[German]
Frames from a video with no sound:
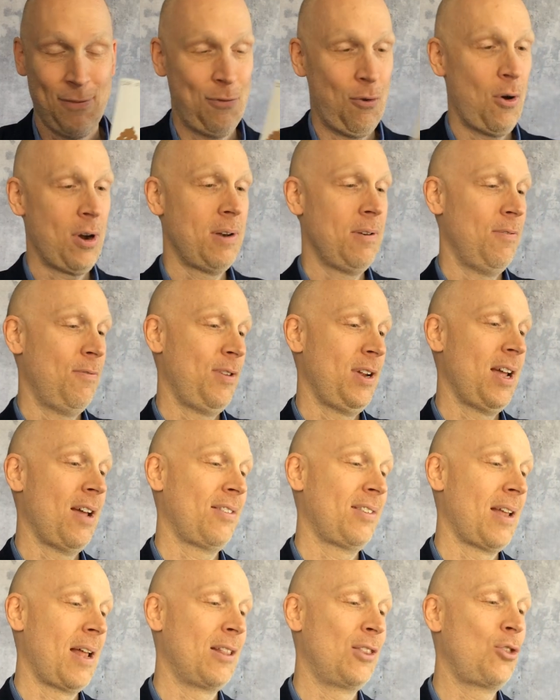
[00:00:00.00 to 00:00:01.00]
von, wer
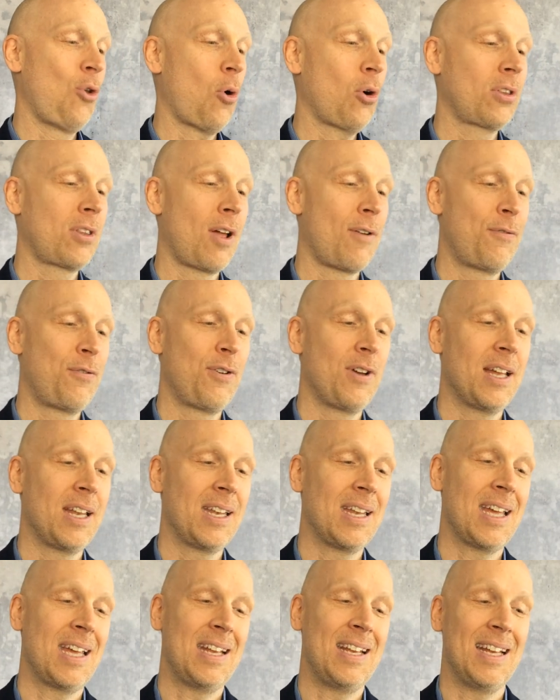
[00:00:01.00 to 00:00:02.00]
ist der? Dr.
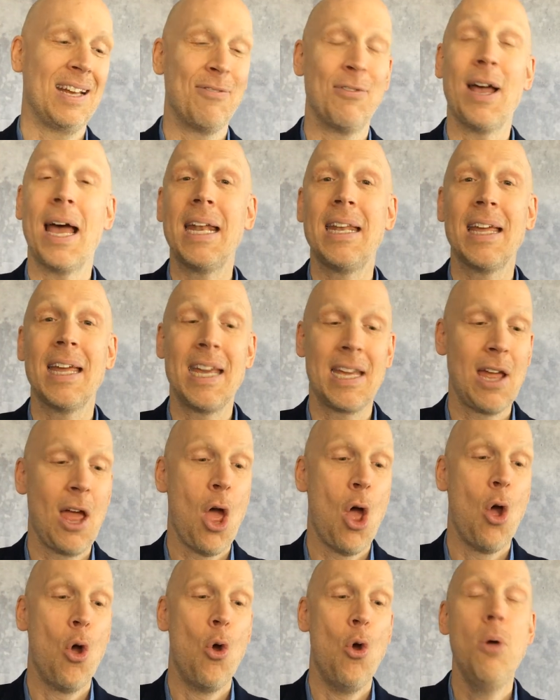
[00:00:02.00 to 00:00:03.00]
Frederik
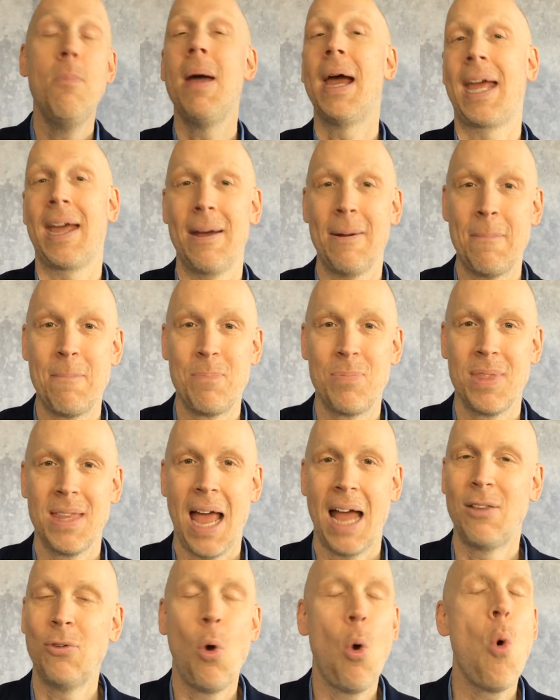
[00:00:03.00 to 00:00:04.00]
Hümmecke.
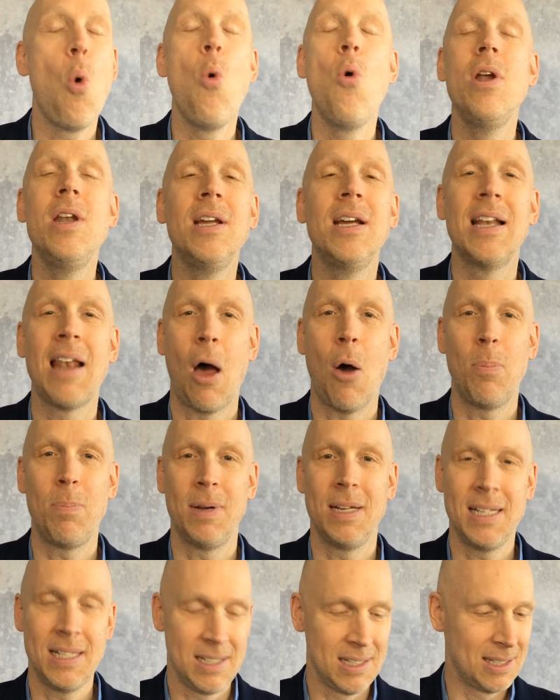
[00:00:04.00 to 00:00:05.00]
Also
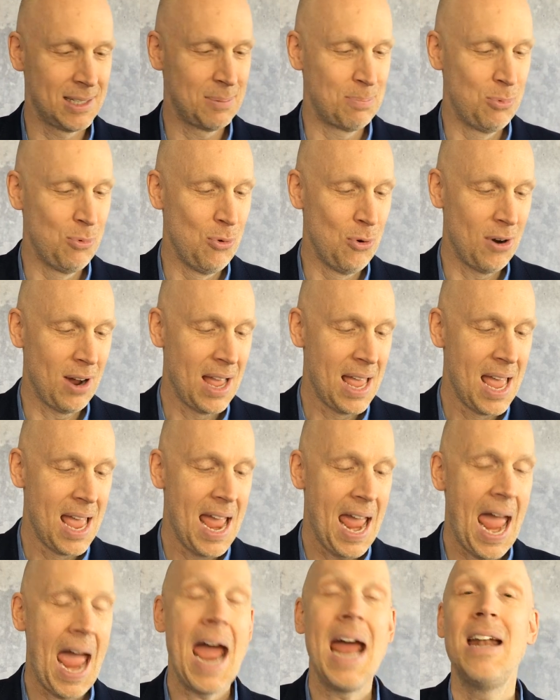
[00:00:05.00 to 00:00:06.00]
unglaublich, dieses Buch
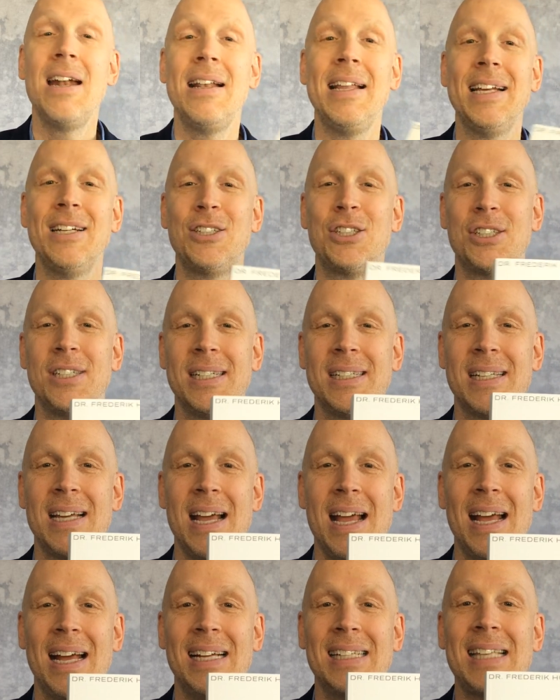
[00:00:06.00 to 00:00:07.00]
Handling Shit
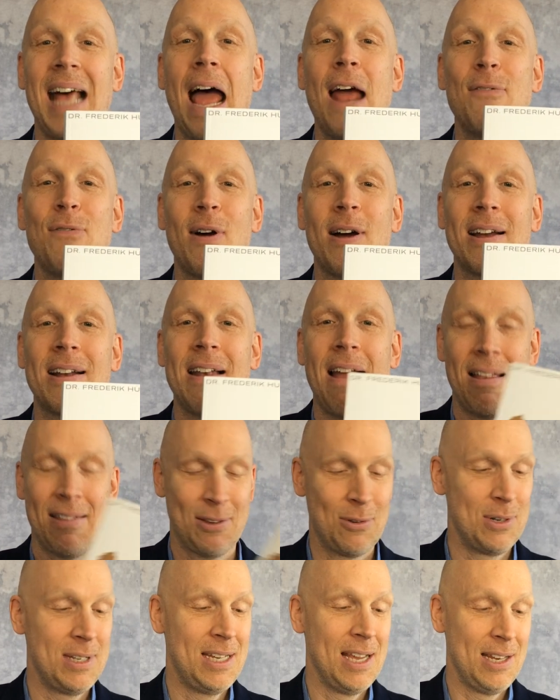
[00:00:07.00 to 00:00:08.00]
ist einfach
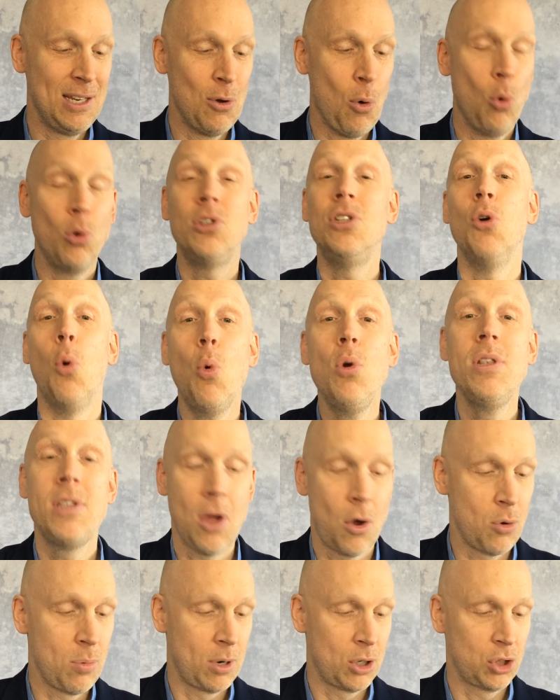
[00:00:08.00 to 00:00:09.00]
klasse und hier die, die
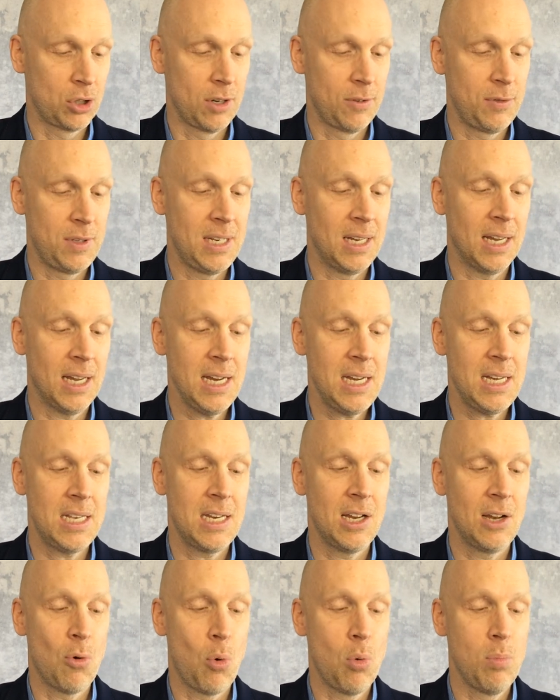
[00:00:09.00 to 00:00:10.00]
Unterüberschrift, die
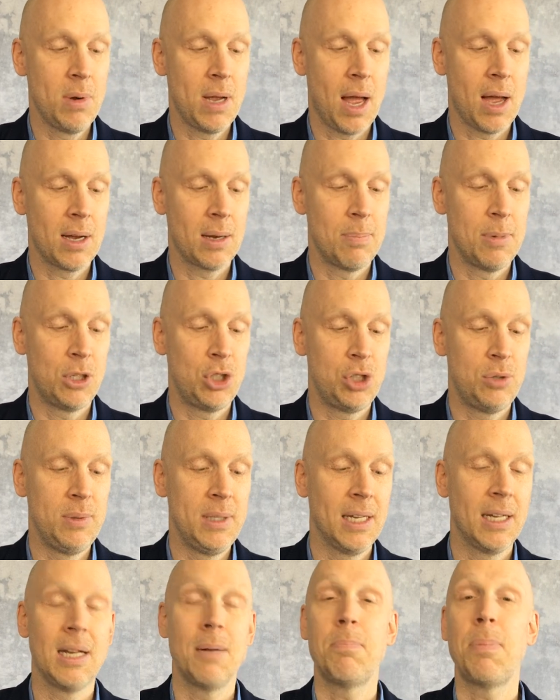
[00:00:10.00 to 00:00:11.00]
richtige Umgang mit
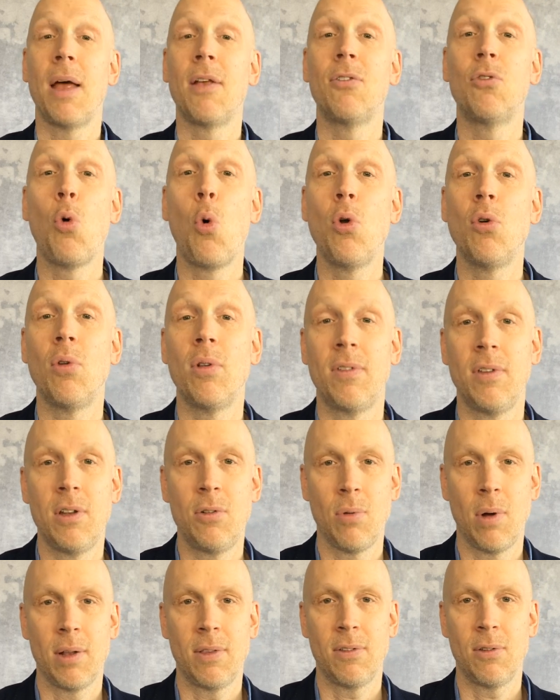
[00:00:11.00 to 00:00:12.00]
schwierigen Personen und
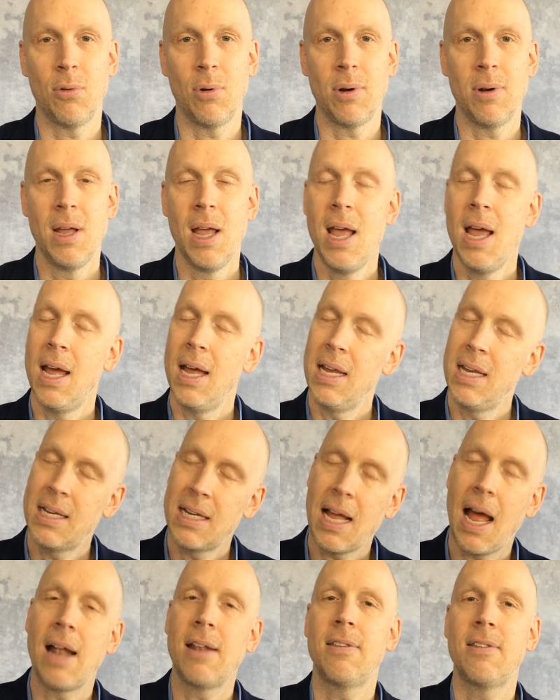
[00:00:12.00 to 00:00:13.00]
Situationen.
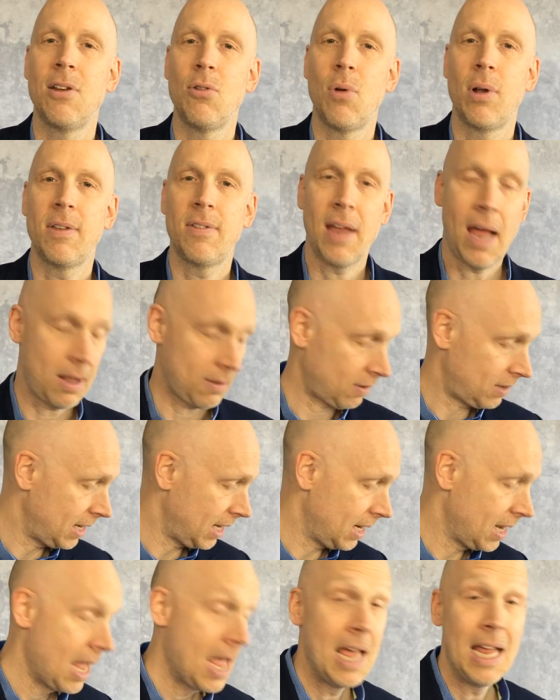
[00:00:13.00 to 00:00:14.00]
Ich kann es dir nur ans Herz
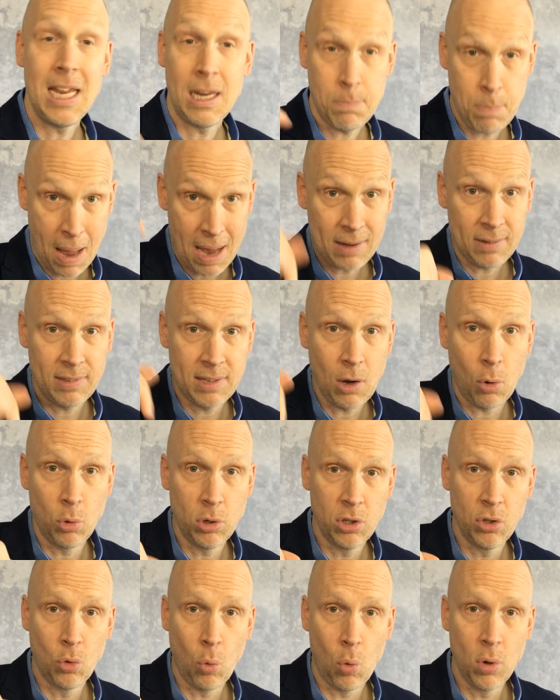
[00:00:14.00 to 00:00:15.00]
legen, ich packe es dir
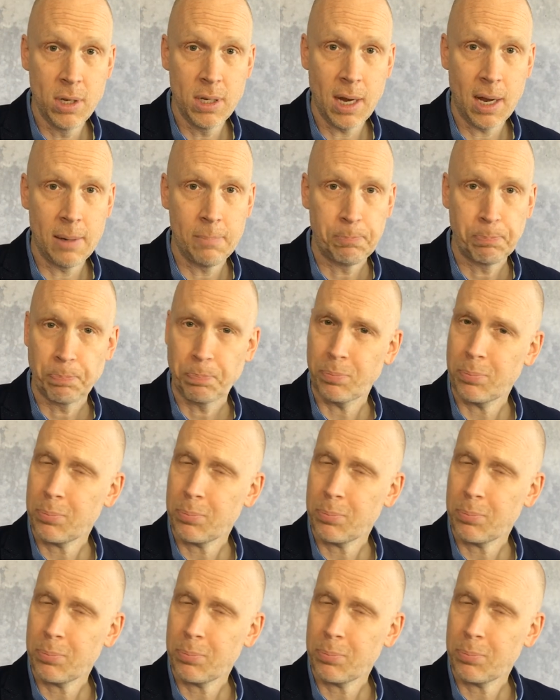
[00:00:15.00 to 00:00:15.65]
unten drunter,